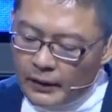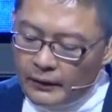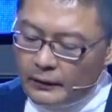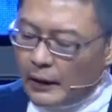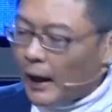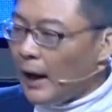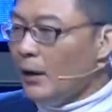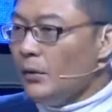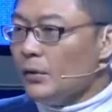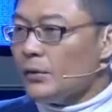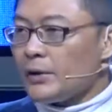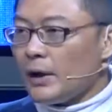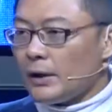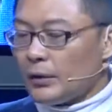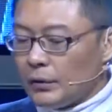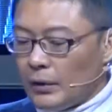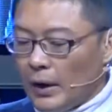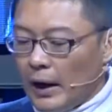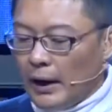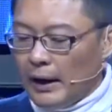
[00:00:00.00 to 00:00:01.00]
tahu
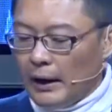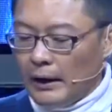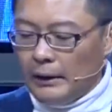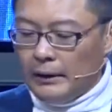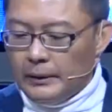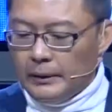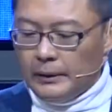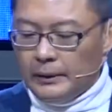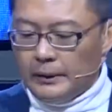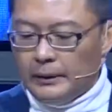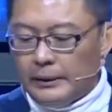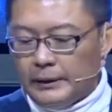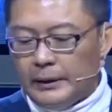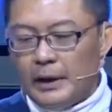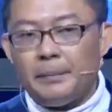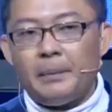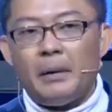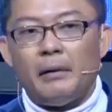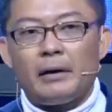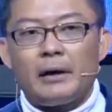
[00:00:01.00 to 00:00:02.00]
satu hal, ya
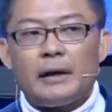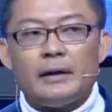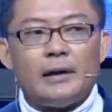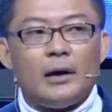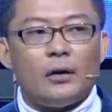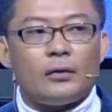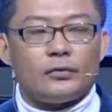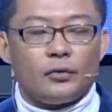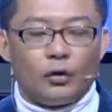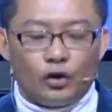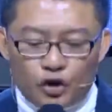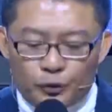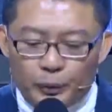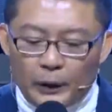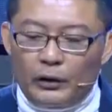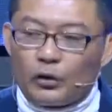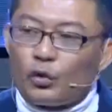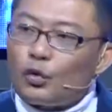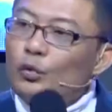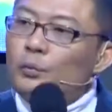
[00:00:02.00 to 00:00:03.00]
bahwa kita harus terus
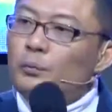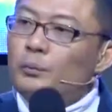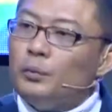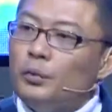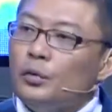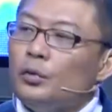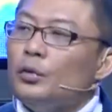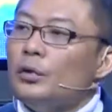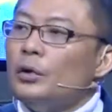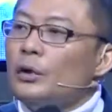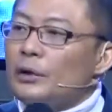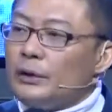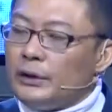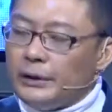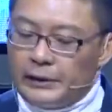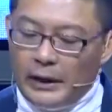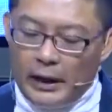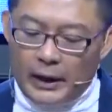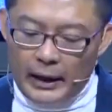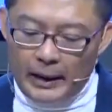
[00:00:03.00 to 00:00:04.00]
bertumbuh di
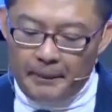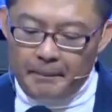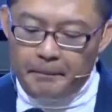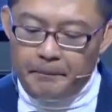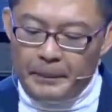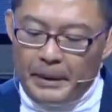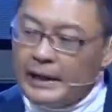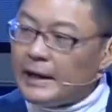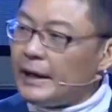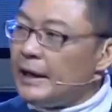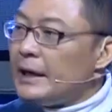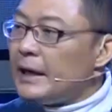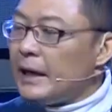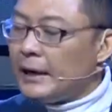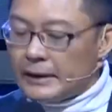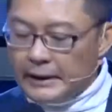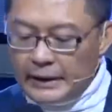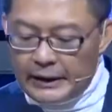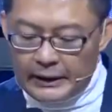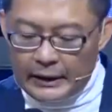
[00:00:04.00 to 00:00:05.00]
dalam
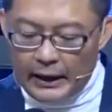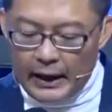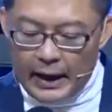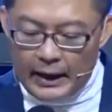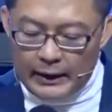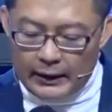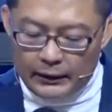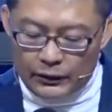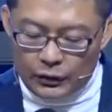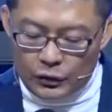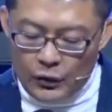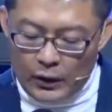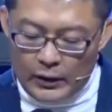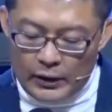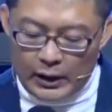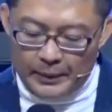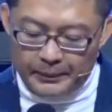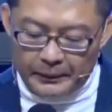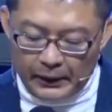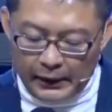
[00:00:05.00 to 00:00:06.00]
pengiringan kita akan Tuhan
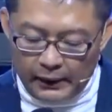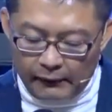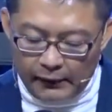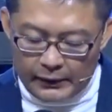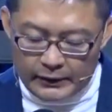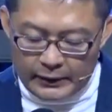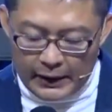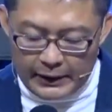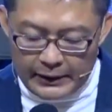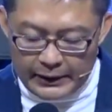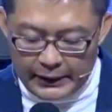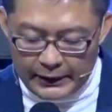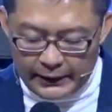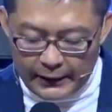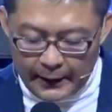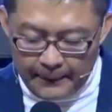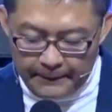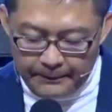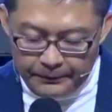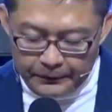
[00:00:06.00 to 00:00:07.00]
dalam kedewasaan
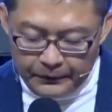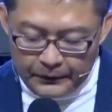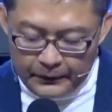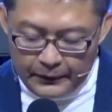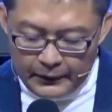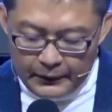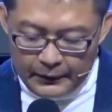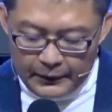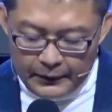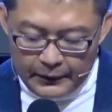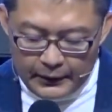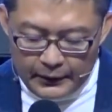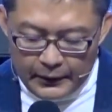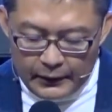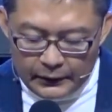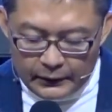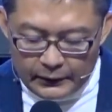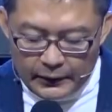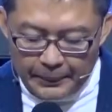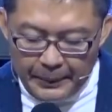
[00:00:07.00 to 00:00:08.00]
kita.
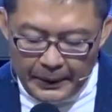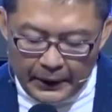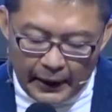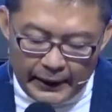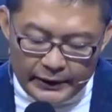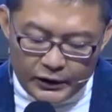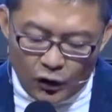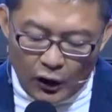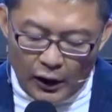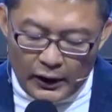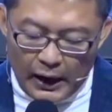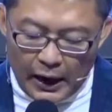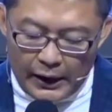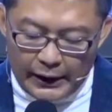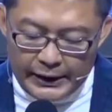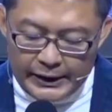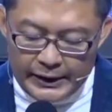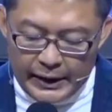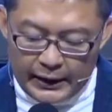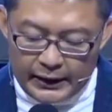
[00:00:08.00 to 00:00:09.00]
Tetapi keesokan
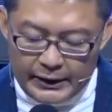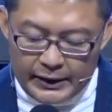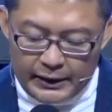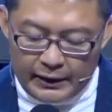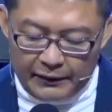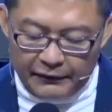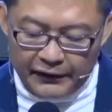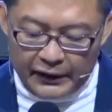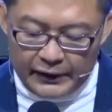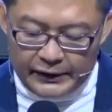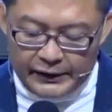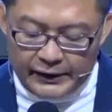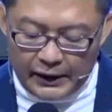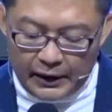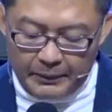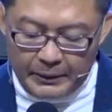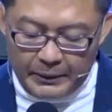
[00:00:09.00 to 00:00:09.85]
harinya ketika fajar